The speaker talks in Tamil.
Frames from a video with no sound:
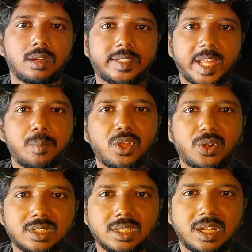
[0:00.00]
டைம்
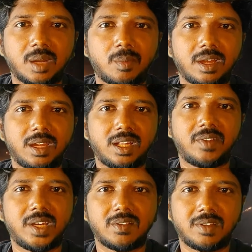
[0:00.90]
டியூரேஷன் காரணமாக இந்த
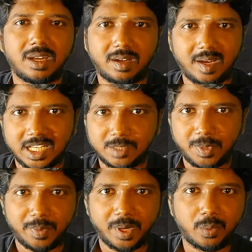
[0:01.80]
வீடியோவை நான் ரெண்டாக
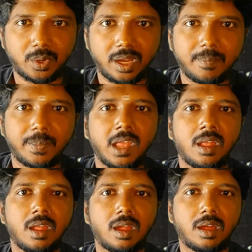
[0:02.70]
ஸ்பிட் பண்ண போகிறேன்
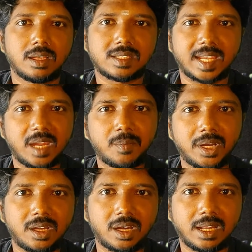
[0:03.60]
செகண்ட்
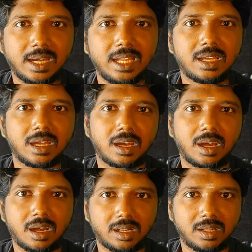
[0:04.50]
பார்ட்டுக்கான லிங்க்
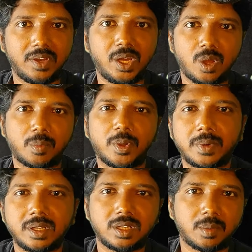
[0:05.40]
இந்த வீடியோ அப்லோட்
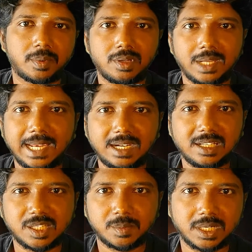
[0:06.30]
பண்ணதுக்கப்புறம் கீழே
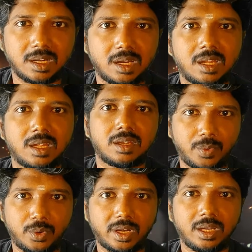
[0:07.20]
டிஸ்கிரிப்ஷனில்
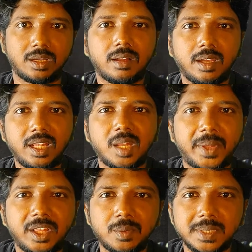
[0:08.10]
போடுறேன் இந்த
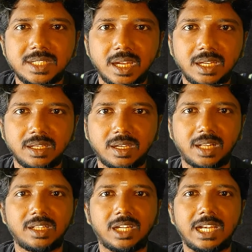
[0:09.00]
பதிவு பற்றிய
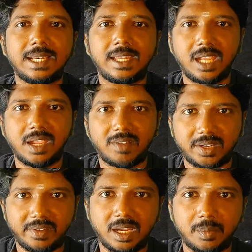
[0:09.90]
கருத்துக்கள் இங்கே
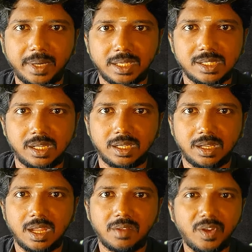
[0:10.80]
வரவேற்கப்படுகின்றன
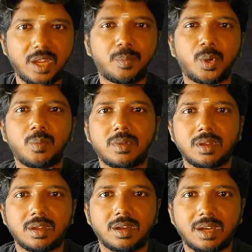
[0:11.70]
விழிப்போம்
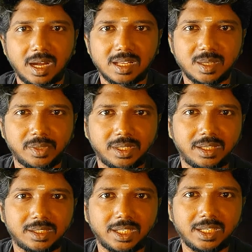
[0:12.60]
நல்ல சமுதாயத்தை